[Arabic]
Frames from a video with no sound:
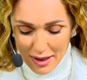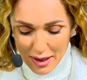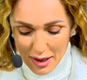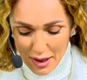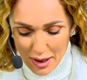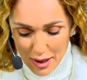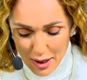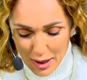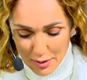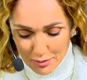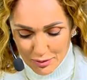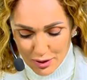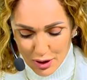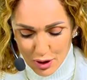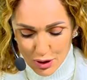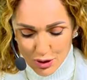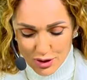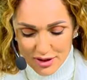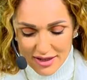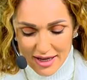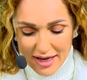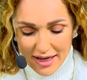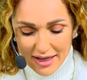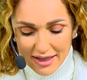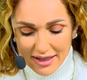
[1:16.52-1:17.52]
آه، ابن
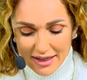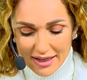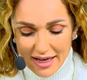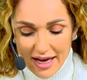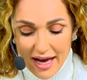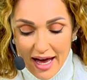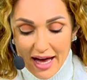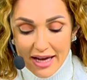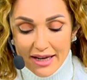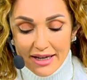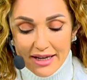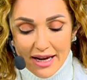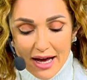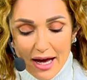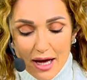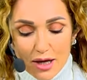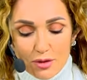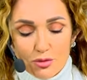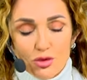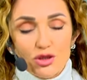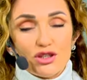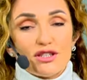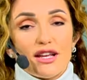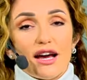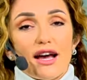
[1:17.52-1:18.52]
الحسين هنأ
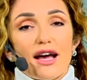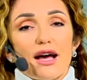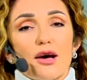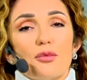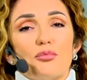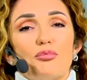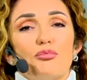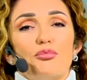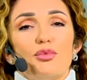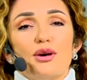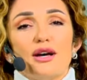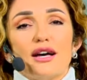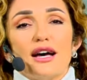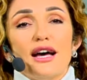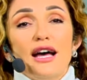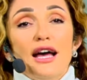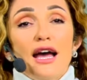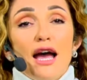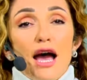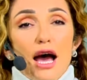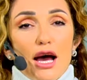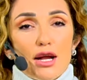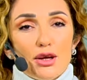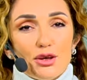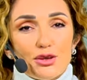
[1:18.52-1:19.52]
المنتخب آه،
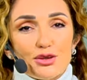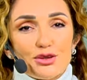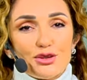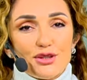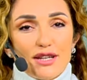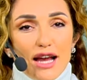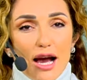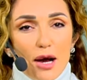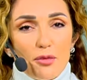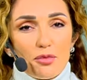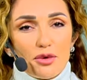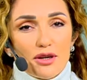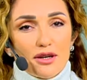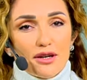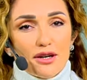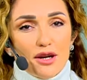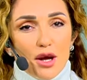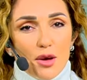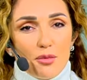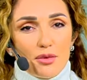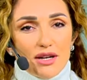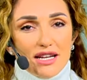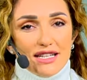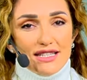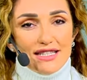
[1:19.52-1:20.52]
الأردني
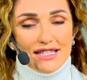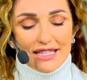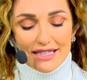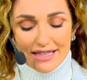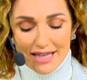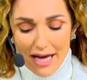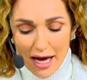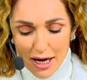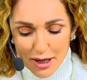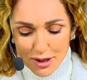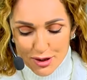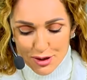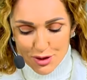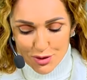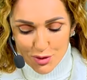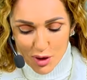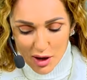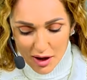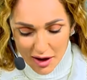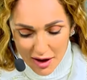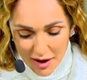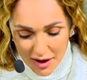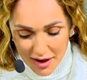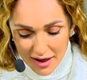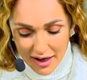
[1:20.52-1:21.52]
عبر منصة أكس
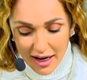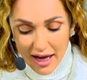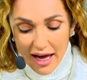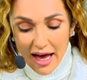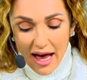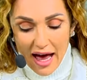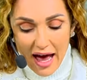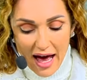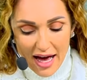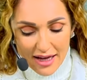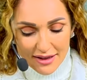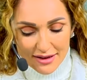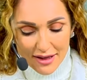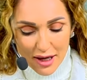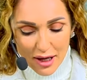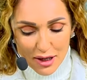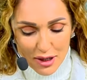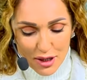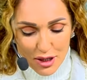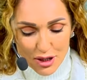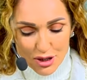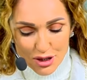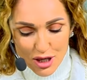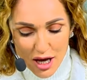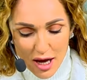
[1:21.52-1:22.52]
وقال أدهى
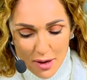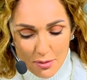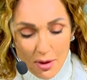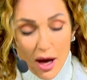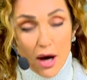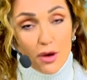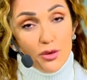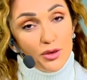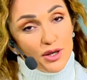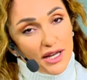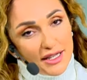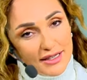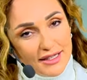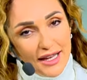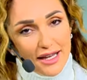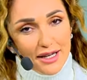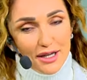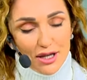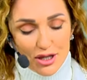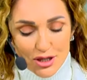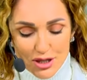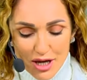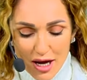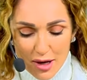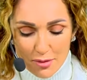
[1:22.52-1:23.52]
النشامة أو قدها
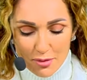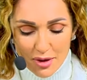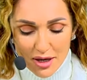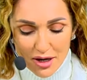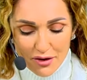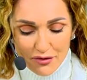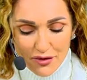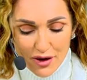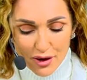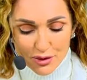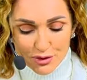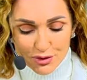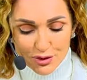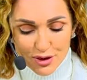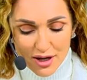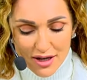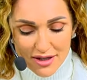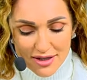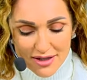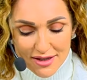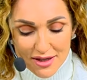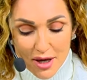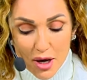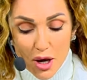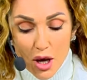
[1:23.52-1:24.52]
النشامة رفعت
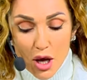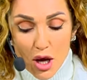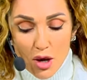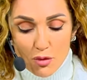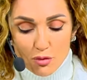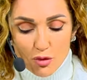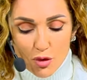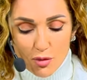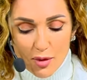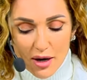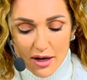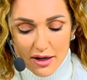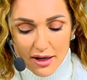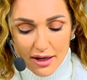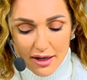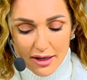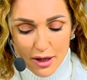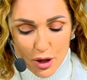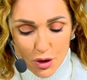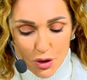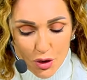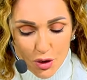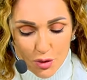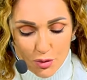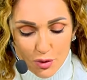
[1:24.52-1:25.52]
راسنا مبارك
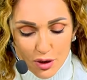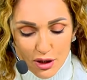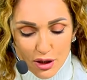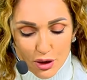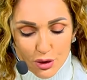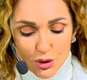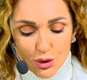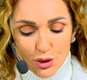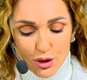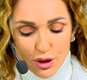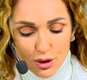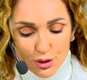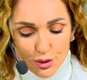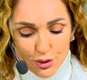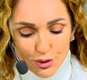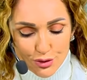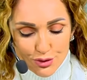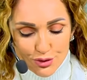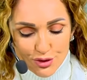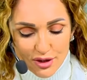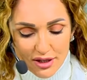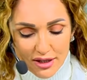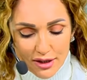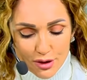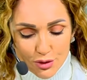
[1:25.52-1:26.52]
لكم ولكل
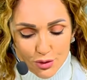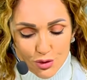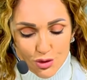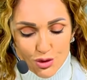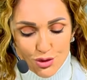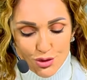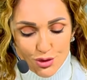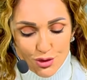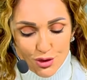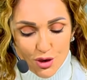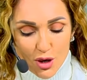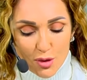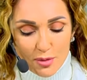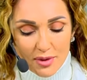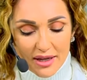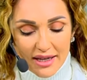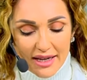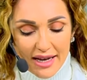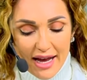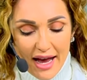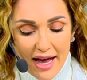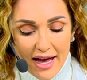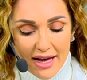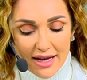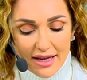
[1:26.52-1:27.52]
الأردنيين وصولكم
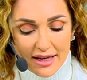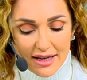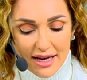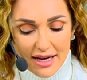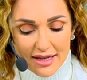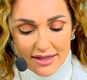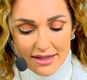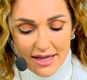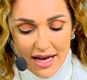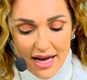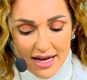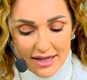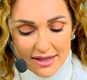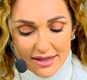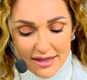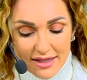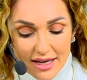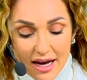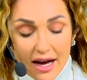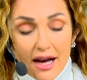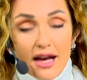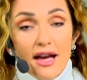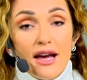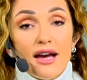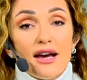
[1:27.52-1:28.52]
لنهائي كأس
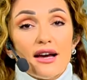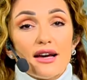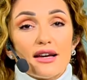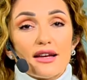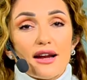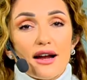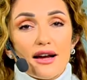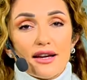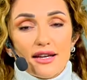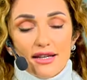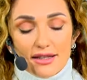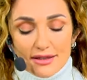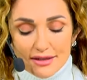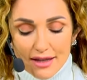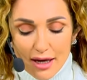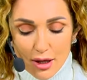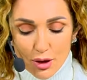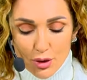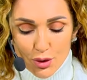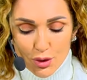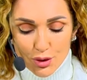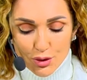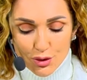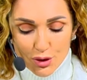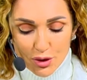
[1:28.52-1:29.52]
آسيا راية
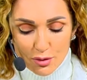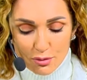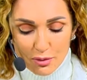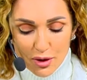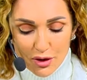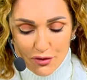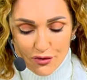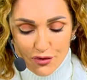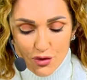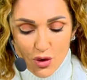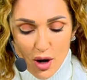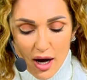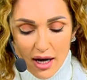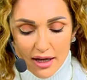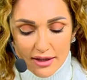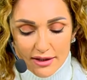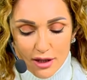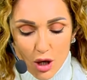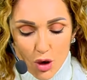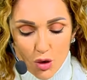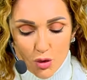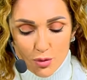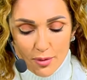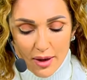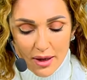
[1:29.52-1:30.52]
الأردن مرفوعة
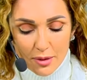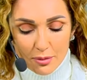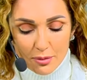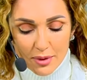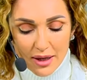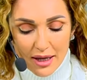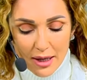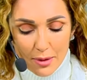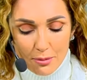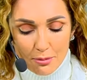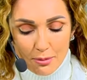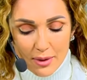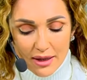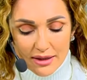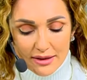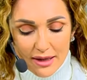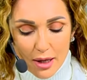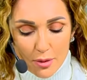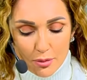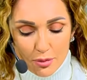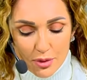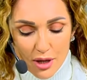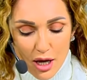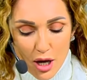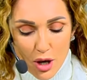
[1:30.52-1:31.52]
دوما بهمة
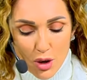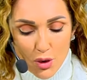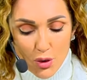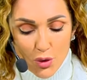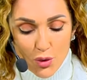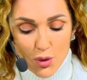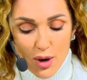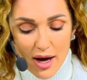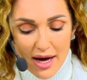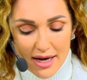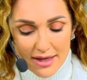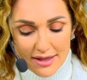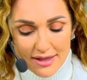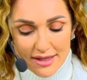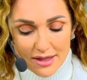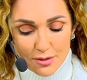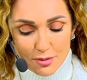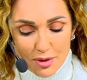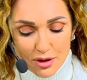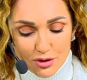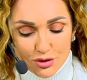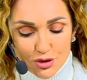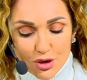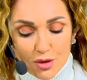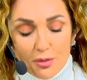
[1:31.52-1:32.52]
أبنائه
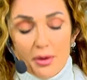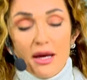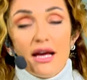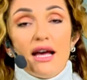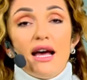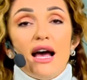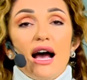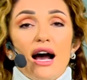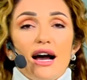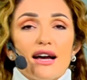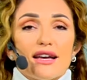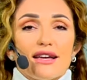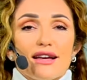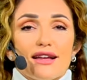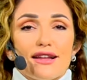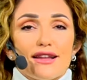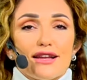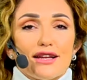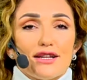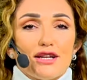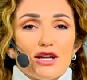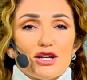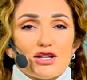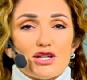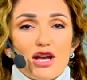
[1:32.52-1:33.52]
وعزيمتهم حي
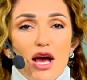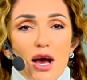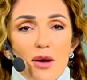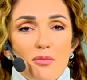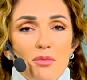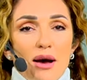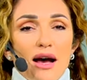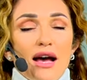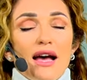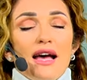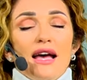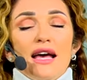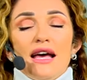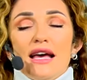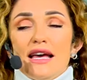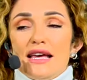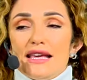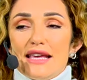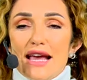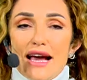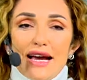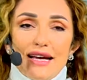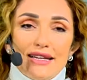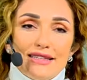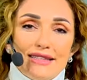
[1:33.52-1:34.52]
الله النشامة
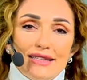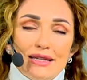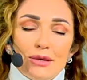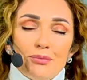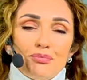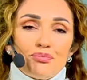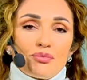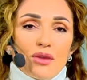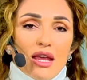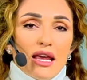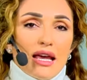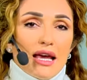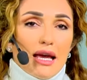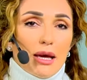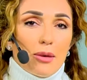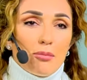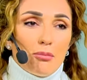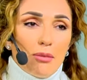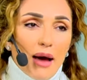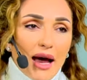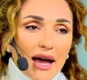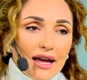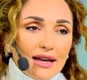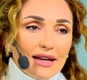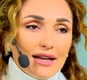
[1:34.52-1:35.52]
يعني
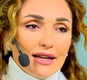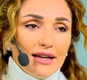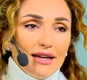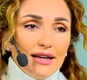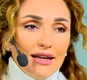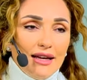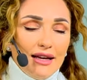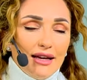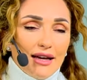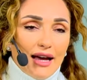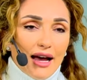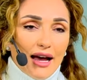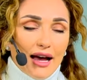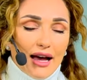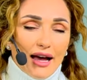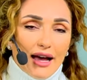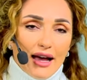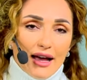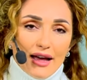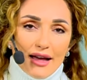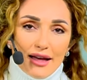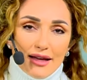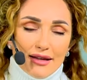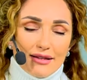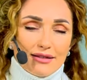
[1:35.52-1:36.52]
امبارح
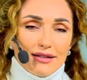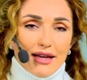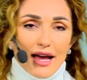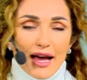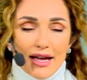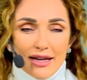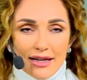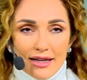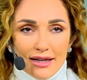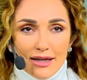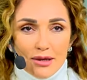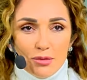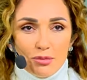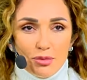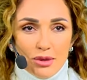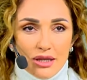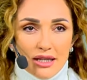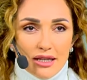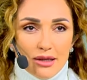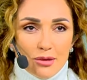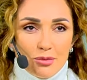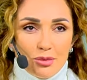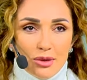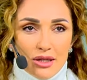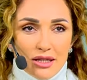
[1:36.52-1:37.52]
انا
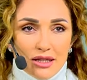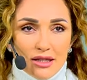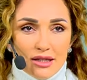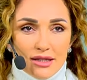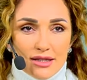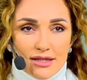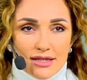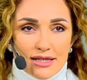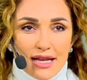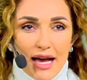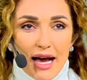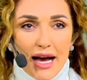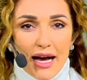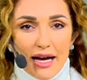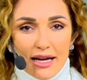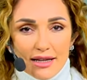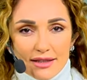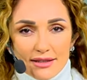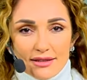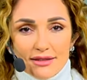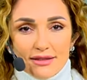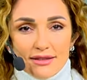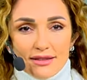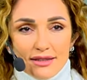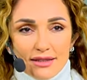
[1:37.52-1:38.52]

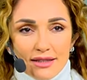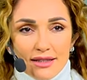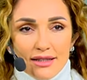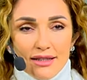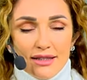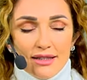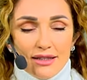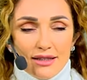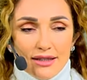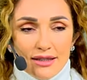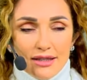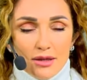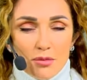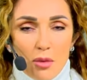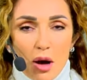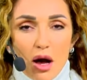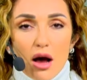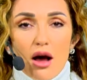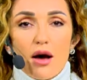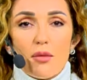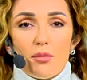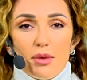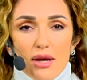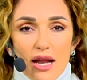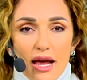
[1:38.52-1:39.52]
بالساعات اللي ما
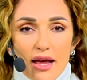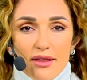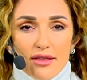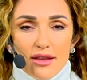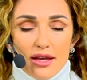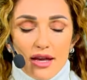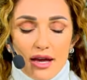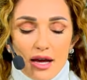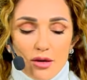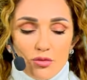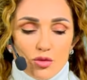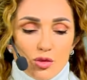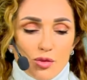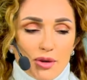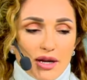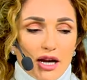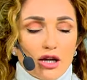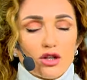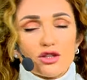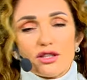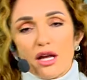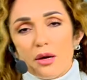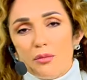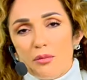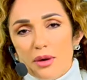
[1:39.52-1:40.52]
قبل هذه المباراه
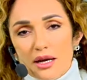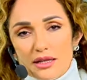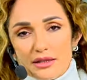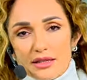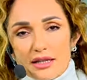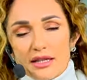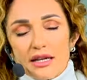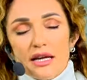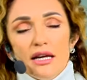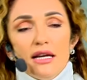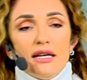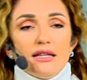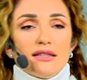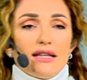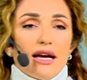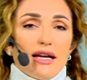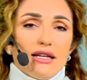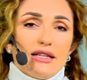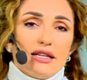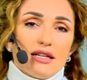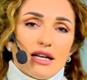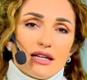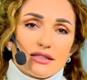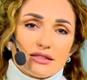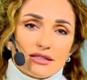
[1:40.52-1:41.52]
كنت عم بحضر
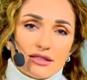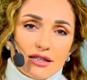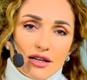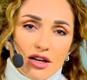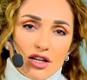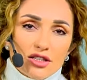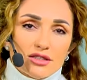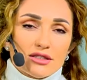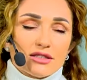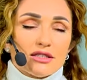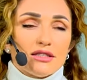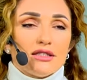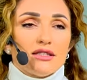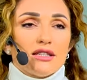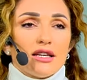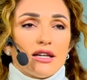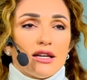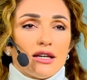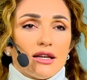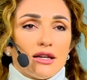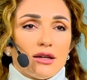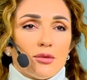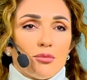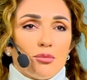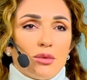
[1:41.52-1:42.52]
تحليلات
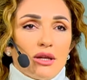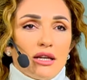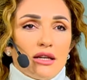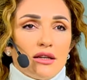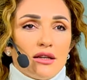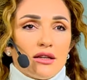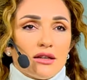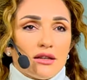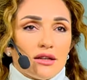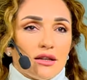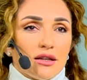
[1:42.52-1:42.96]
رياضيه من